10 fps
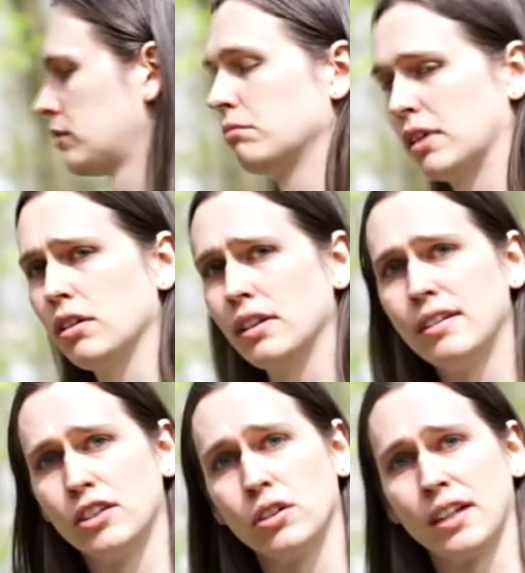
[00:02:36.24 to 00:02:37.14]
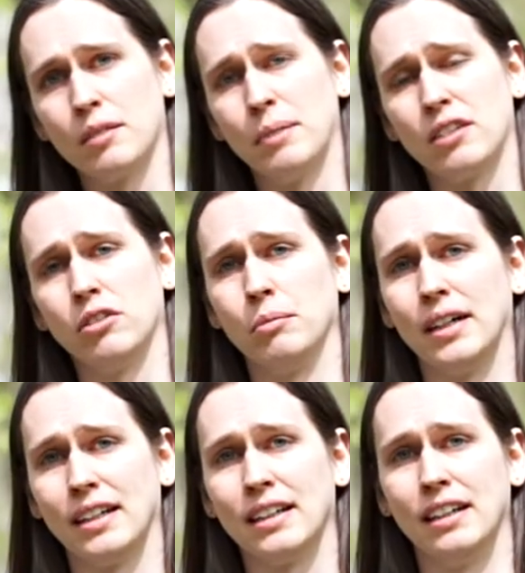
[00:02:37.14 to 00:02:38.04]
Man sollte sie schon respektvoll
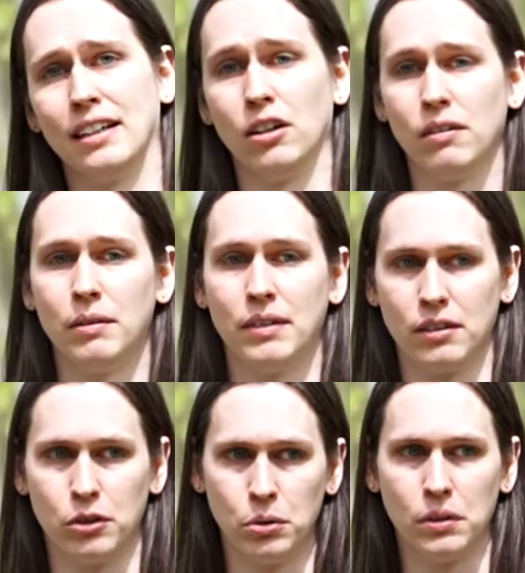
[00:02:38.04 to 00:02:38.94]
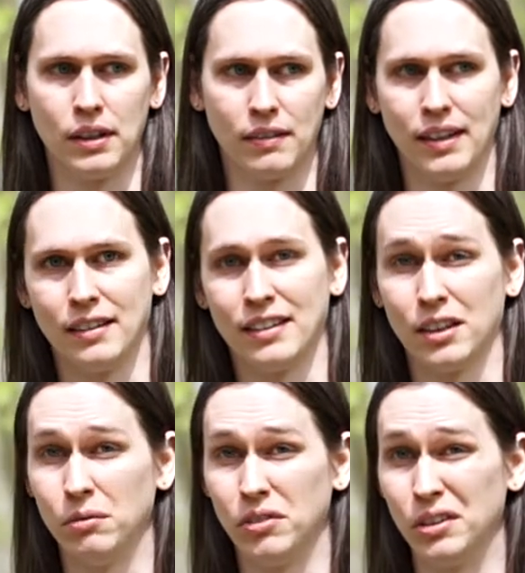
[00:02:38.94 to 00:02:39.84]
behandeln, auch wenn man so tut, als wären sie
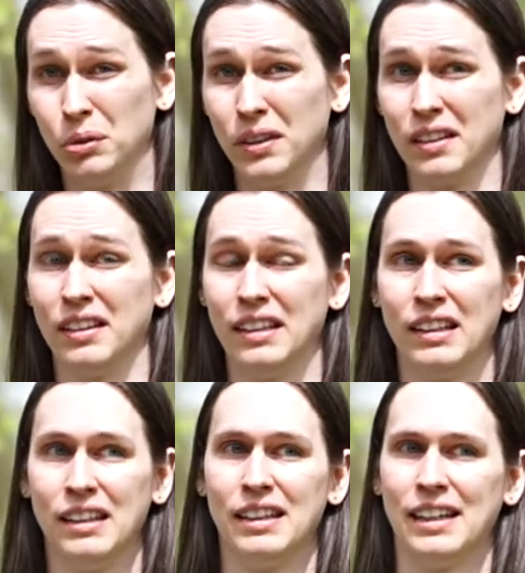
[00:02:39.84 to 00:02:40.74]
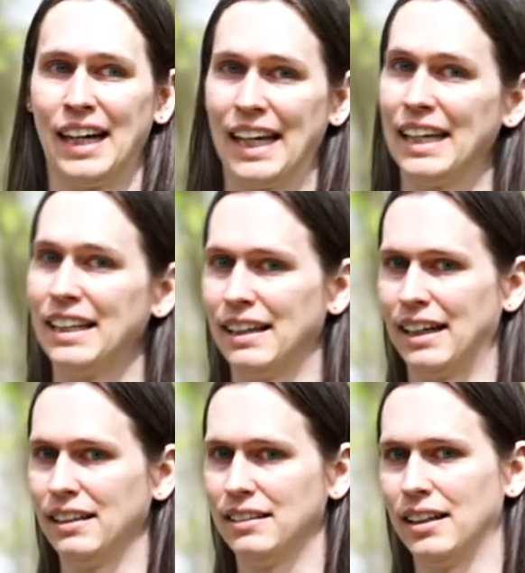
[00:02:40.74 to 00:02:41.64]
Traumfiguren, die eigene
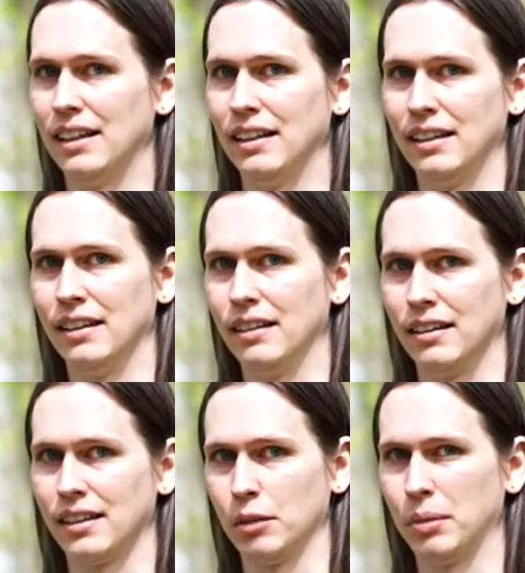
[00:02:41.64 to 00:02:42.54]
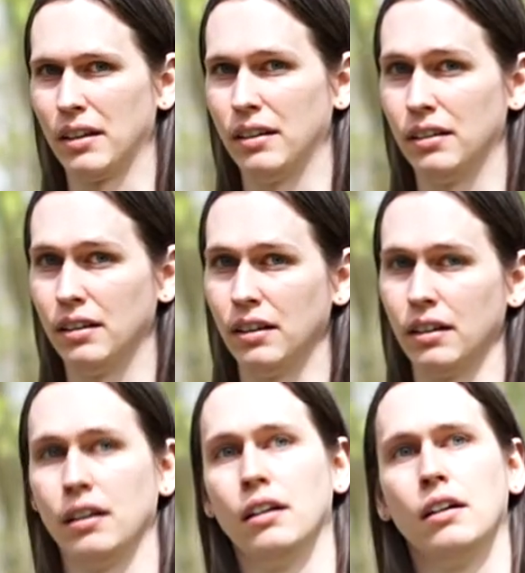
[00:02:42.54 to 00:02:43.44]
Anteile in sich
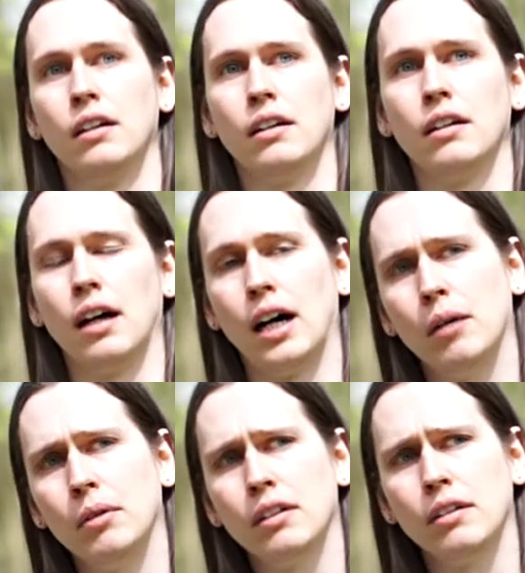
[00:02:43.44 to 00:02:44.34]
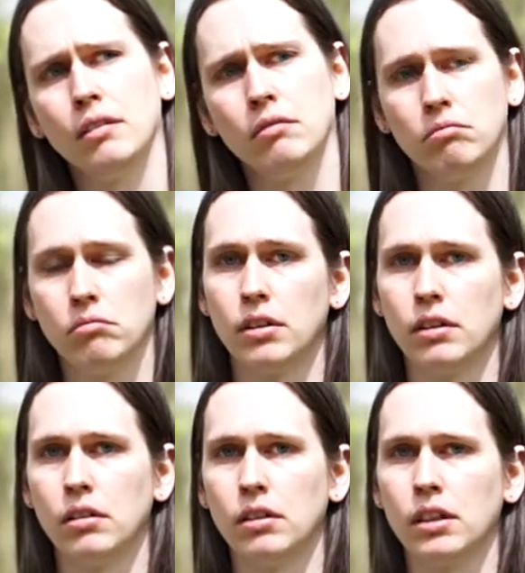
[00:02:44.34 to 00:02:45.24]
repräsentieren. Aber es, es
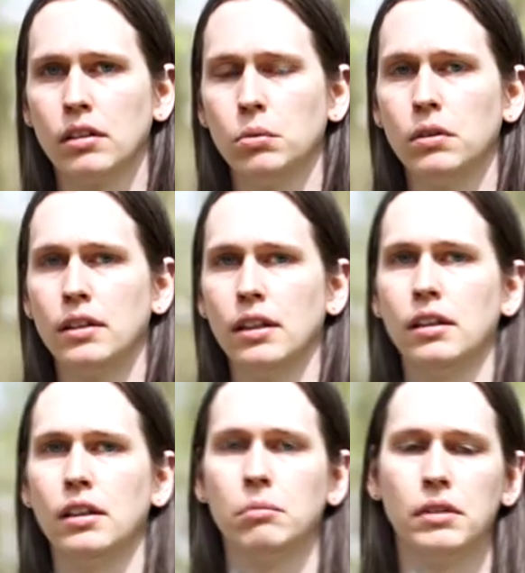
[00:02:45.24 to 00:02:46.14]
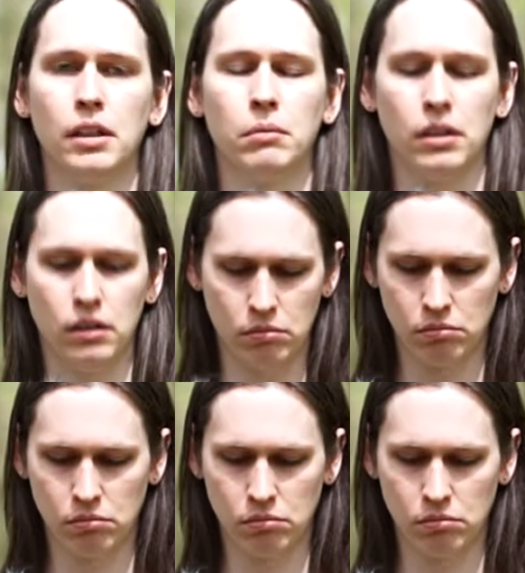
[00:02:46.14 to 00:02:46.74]
ist auch eine ganz gute Technik, mit der man